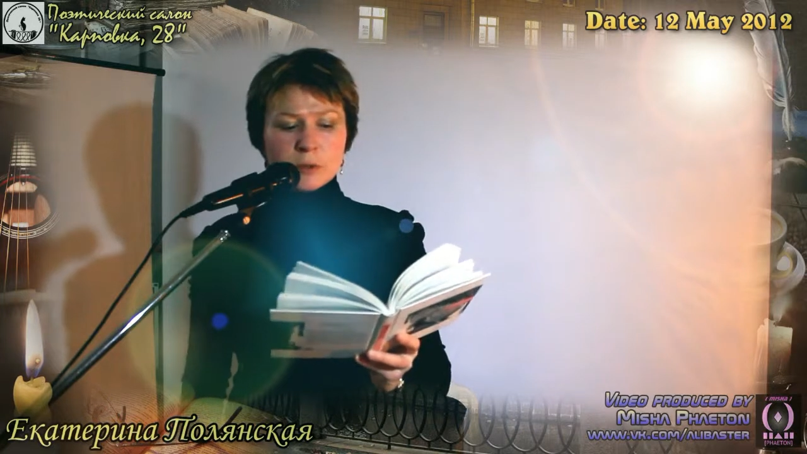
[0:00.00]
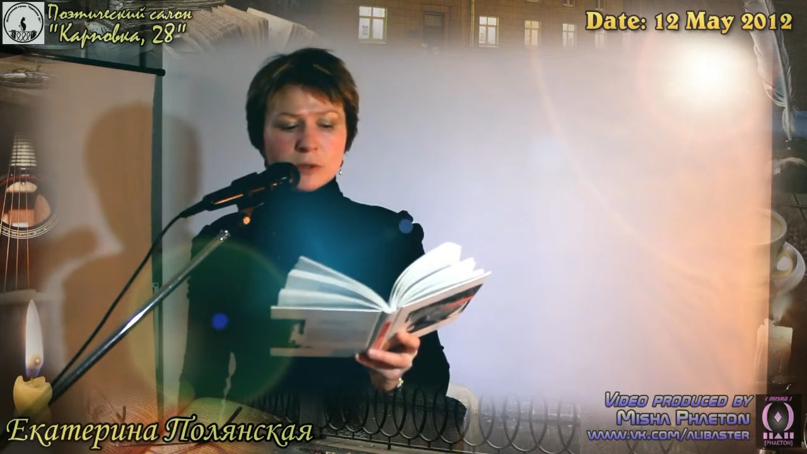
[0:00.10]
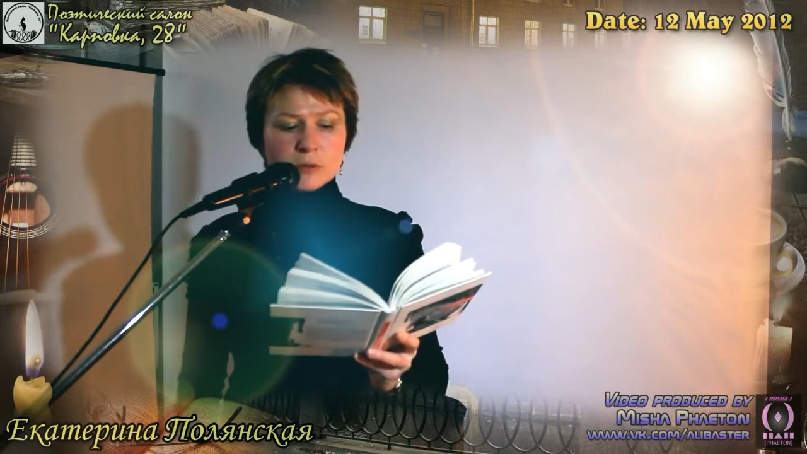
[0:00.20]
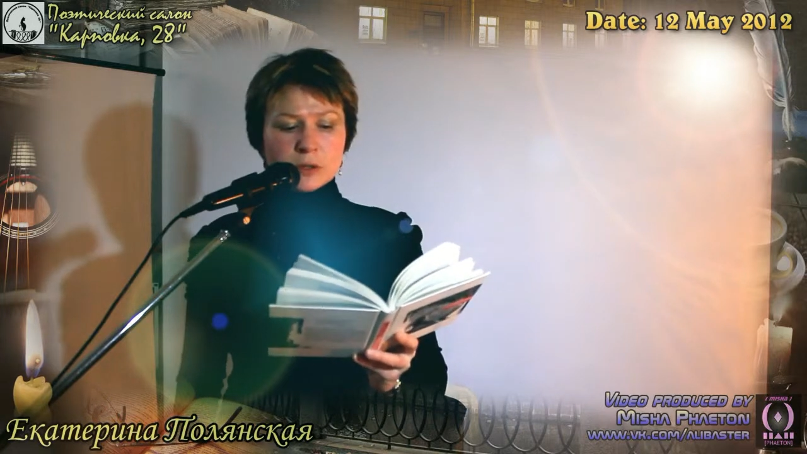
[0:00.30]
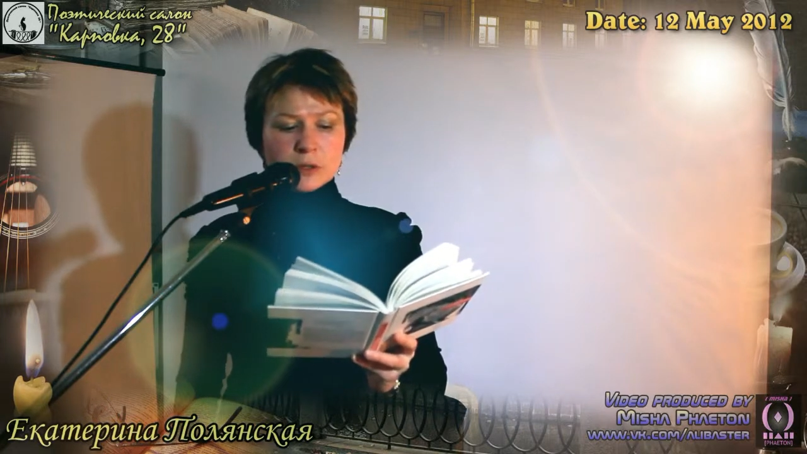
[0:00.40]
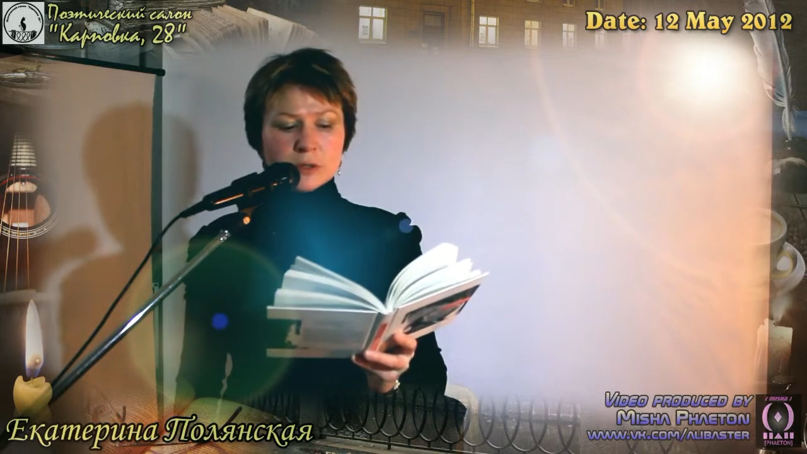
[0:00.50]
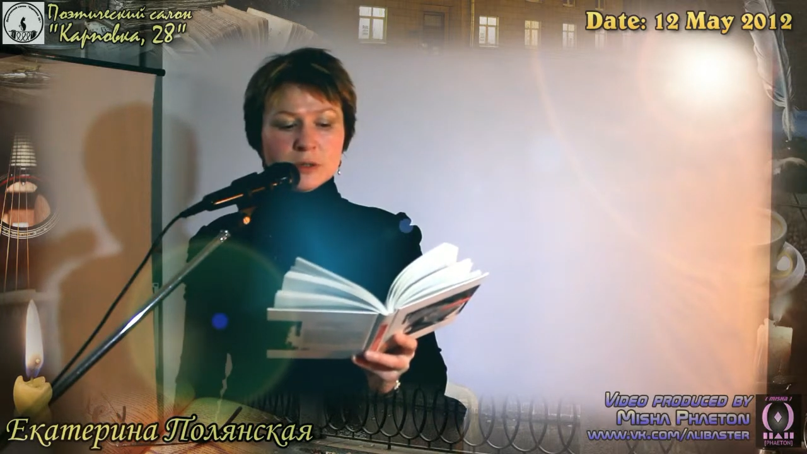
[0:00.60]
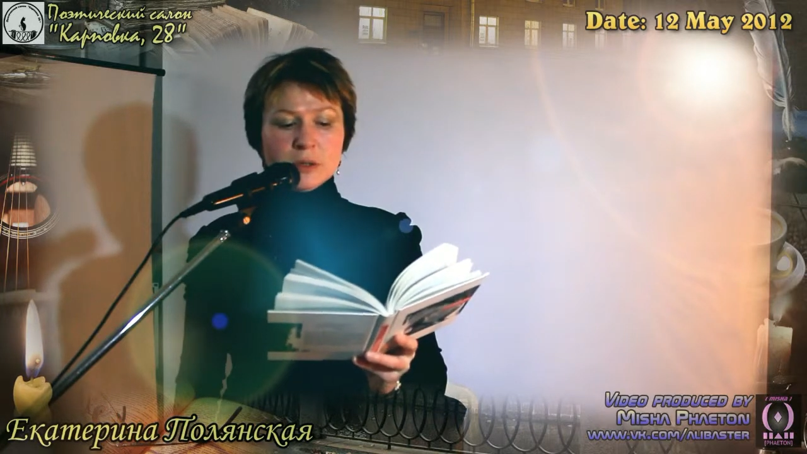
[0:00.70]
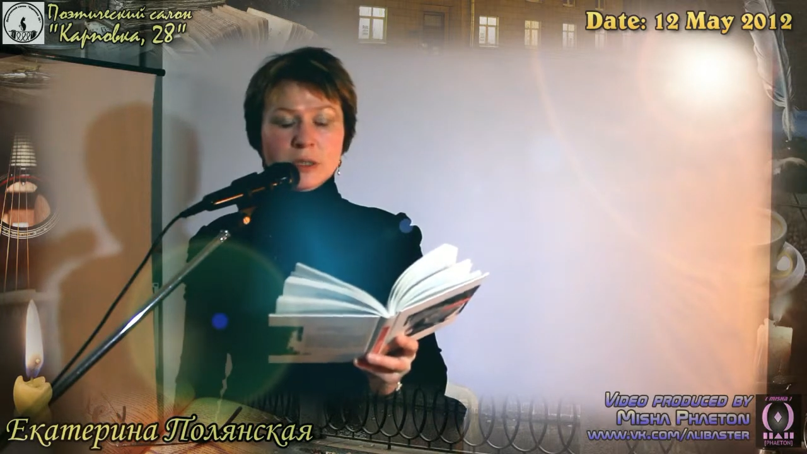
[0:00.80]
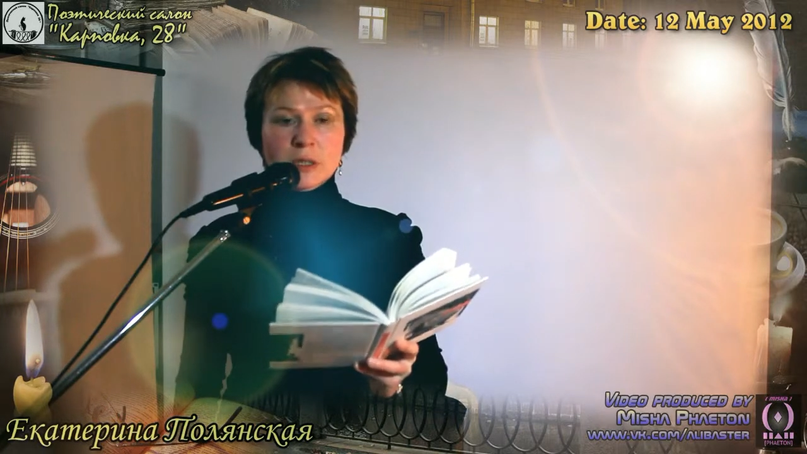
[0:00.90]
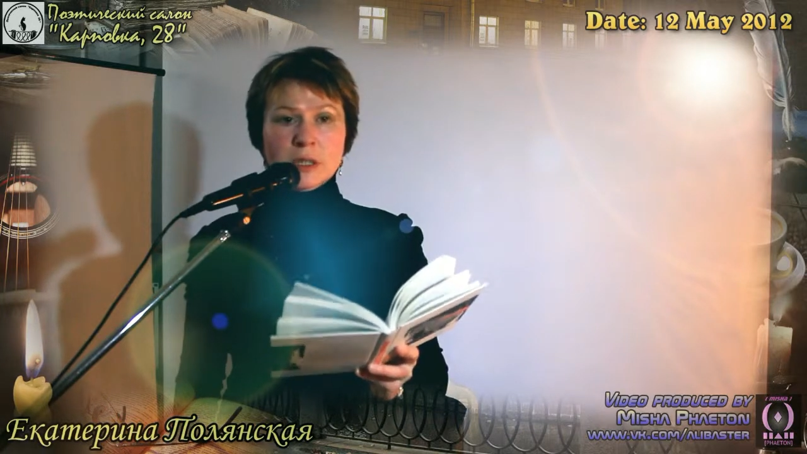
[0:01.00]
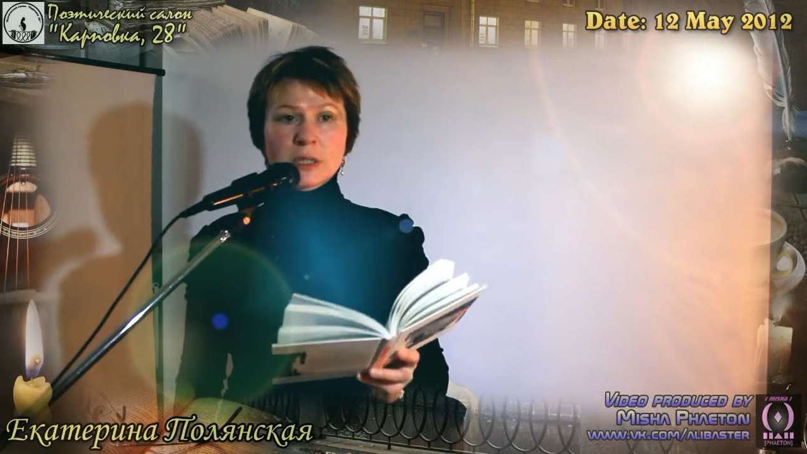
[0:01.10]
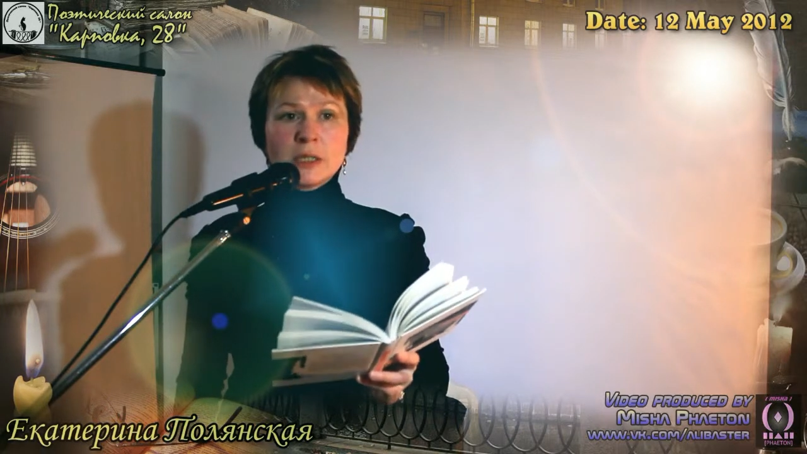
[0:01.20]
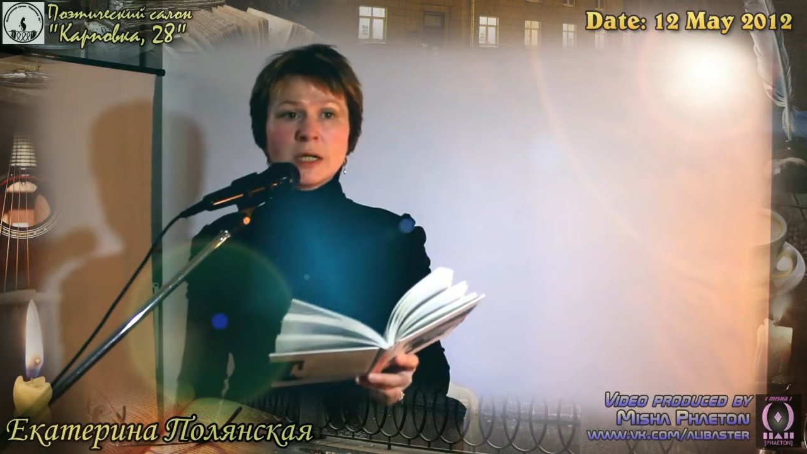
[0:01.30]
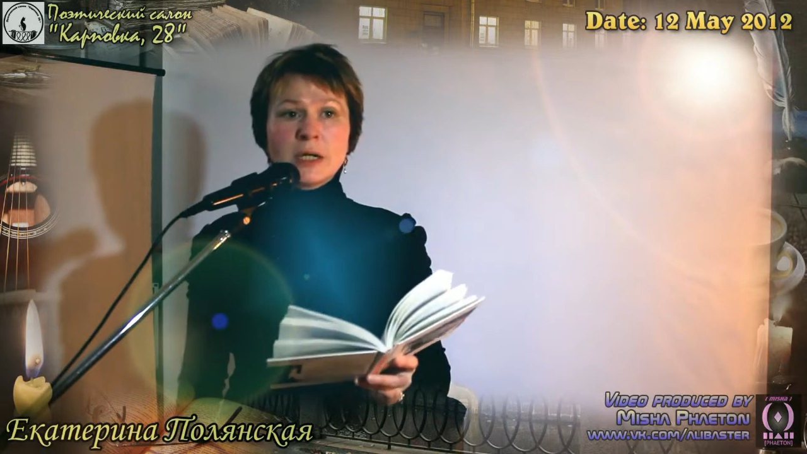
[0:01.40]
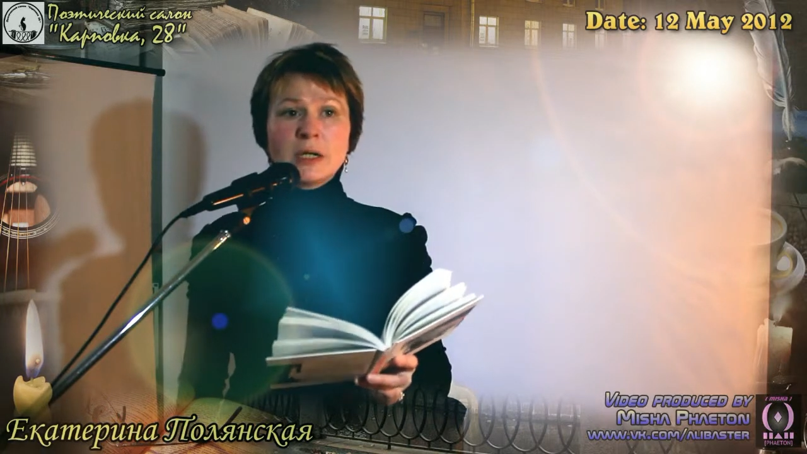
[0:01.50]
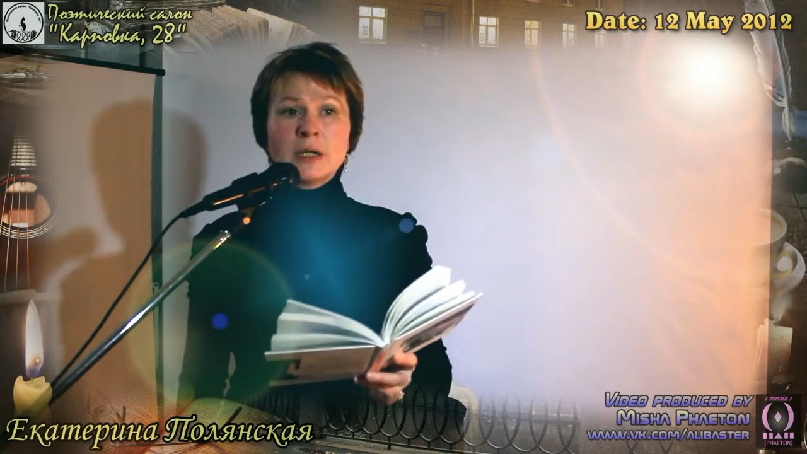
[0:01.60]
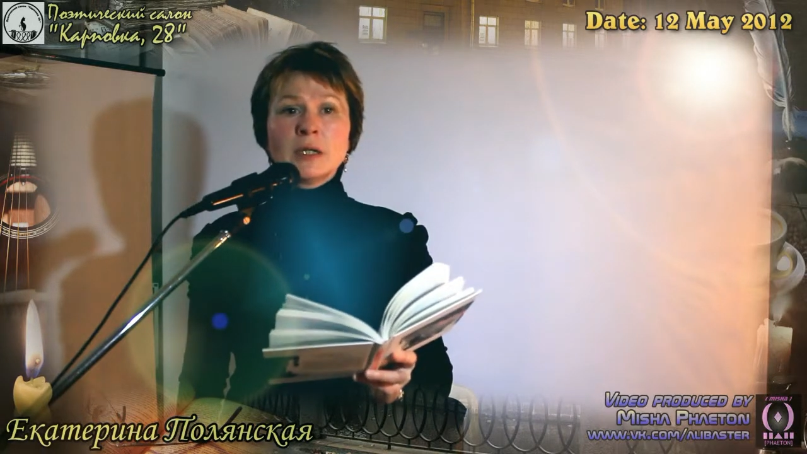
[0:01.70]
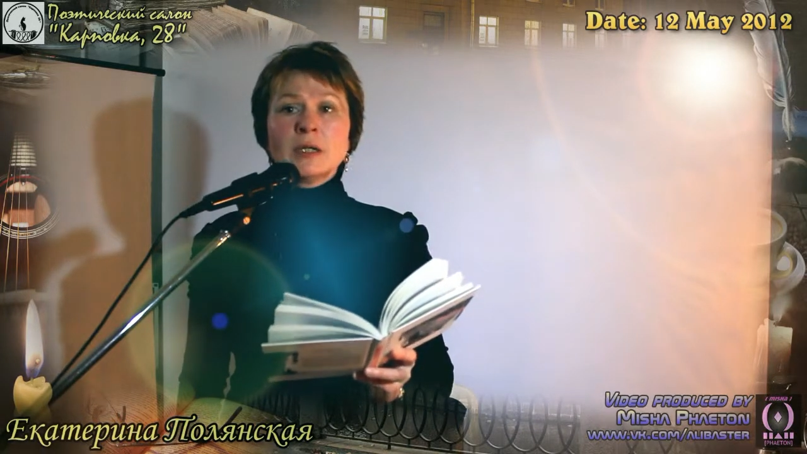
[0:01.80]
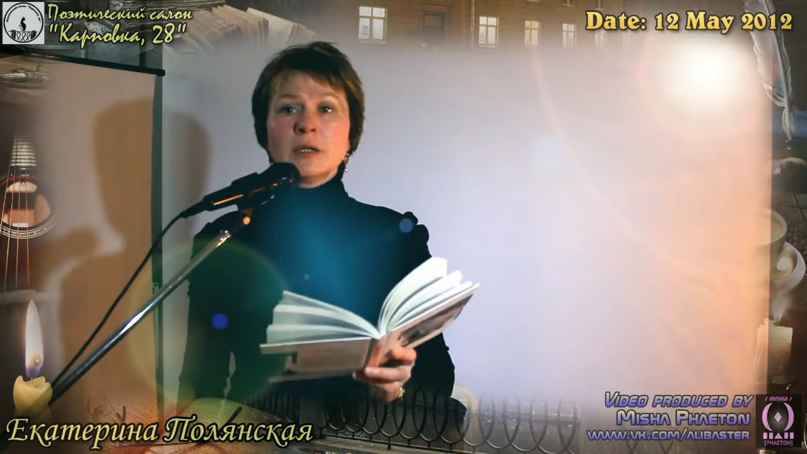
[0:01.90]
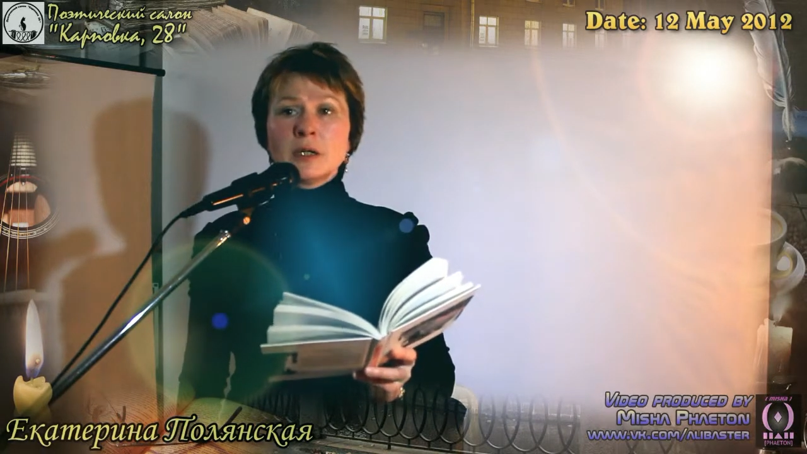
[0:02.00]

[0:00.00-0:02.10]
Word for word: опившись, тогда